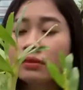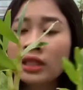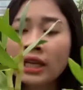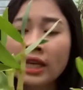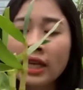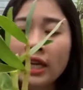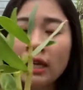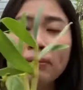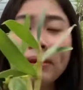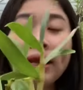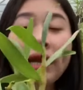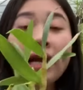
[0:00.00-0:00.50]

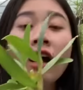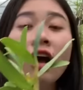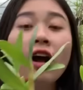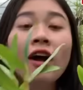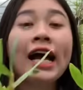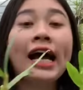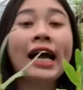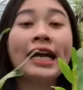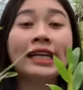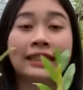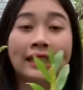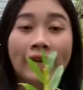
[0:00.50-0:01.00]
Em đang có
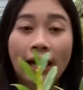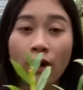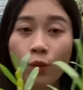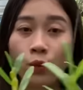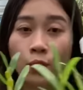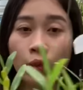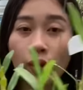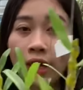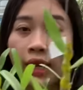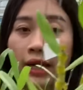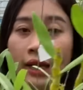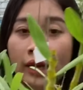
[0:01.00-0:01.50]
hai chậu.
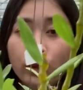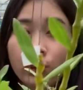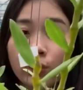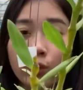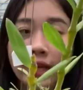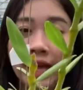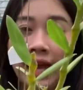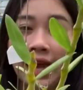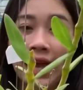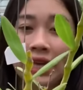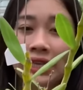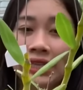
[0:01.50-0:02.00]
Đùi
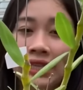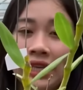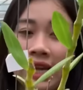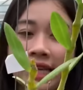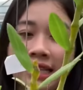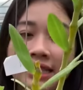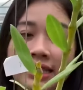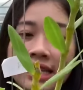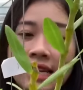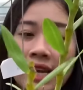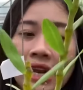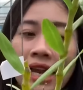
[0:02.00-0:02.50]
gà giá
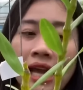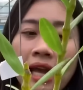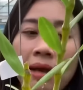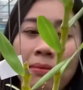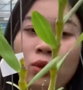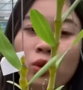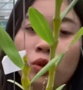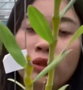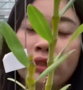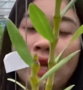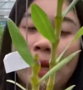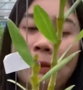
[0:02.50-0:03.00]
sẽ là
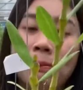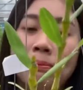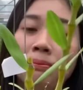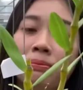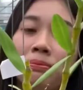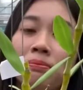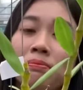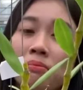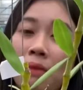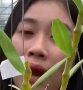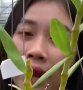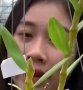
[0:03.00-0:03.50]
một trăm
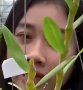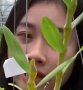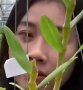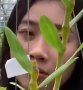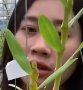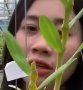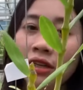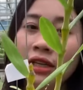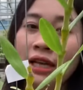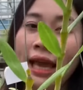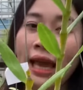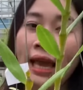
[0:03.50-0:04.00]
bảy
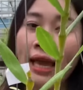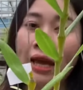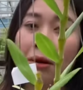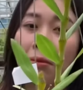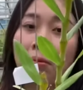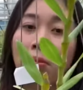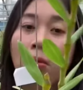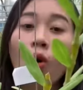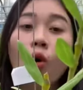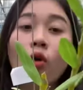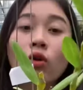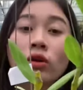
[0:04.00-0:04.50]
mươi ngàn
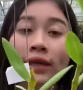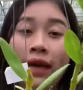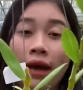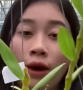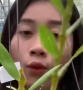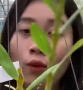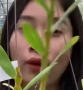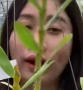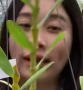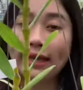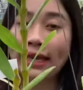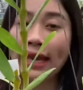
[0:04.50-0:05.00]
một
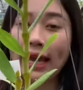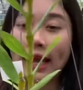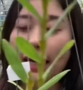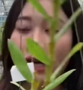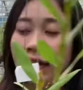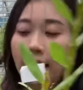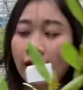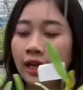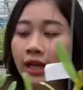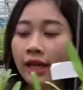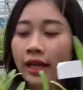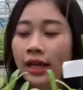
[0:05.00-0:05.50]
chậu cả nhà ha.
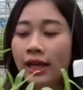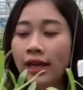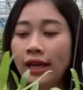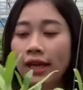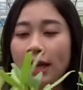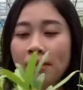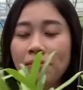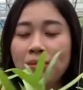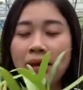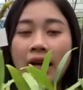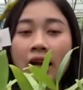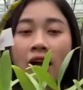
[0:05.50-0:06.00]

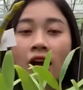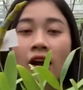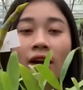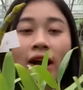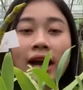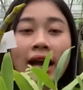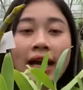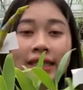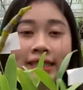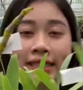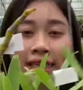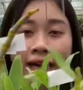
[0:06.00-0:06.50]
Em đang có
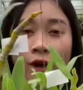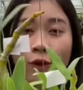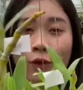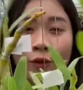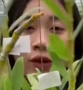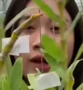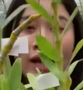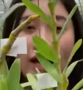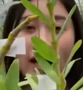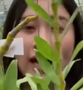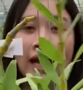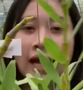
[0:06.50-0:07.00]
hai chậu.
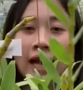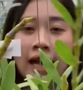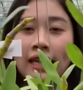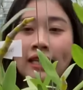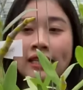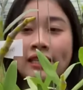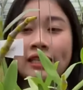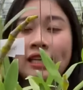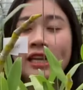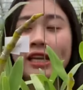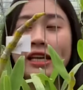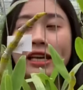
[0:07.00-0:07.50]
Anh
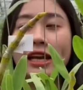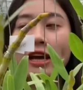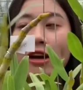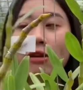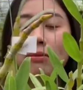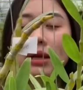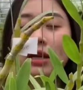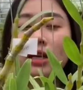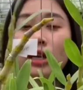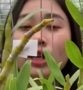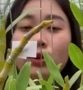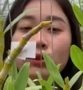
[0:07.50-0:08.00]
chị nào
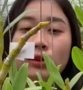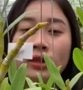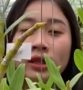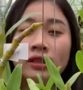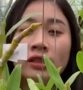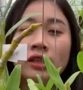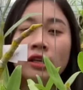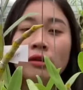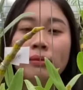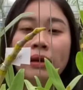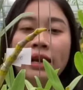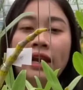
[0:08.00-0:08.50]
mình yêu thích
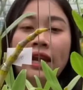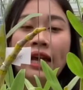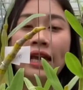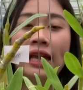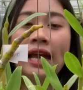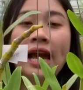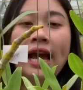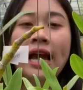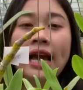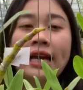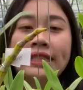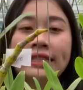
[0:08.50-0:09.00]
thì mình lấy
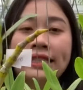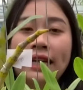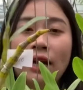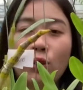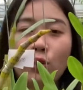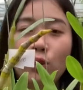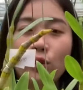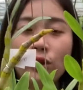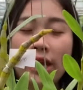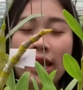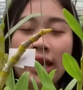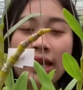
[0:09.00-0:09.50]
hai chậu,
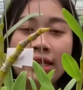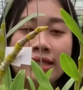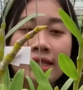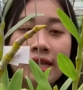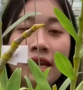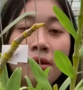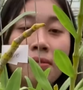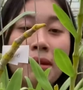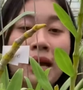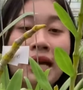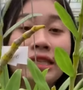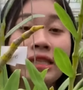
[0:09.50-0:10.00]
giá sẽ là
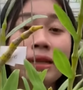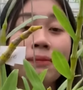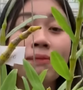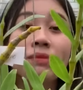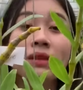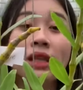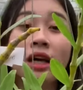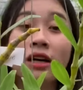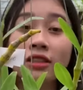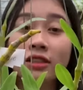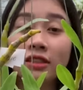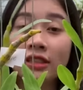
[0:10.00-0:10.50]
ba trăm
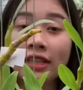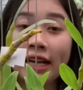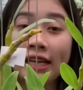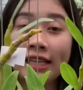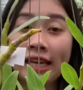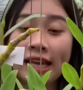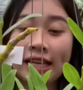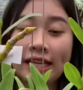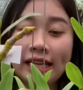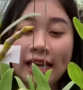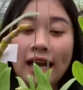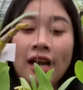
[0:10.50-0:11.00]
bốn mươi cả
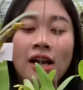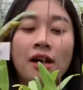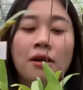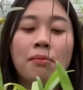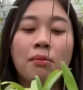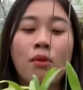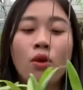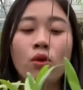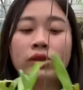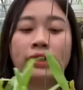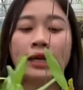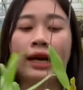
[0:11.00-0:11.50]
nhà nha.
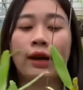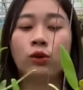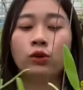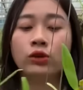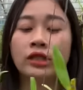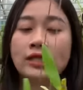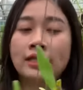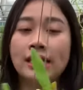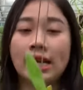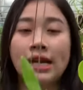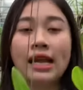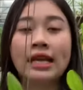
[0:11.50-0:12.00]
Một chậu thì
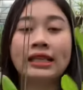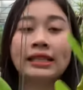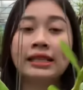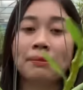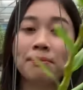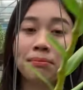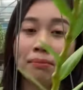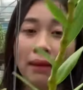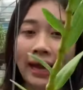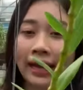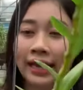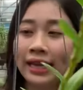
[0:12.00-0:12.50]
sẽ là một trăm
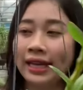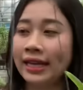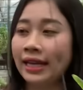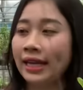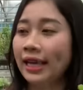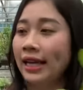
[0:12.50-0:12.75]
bảy mươi.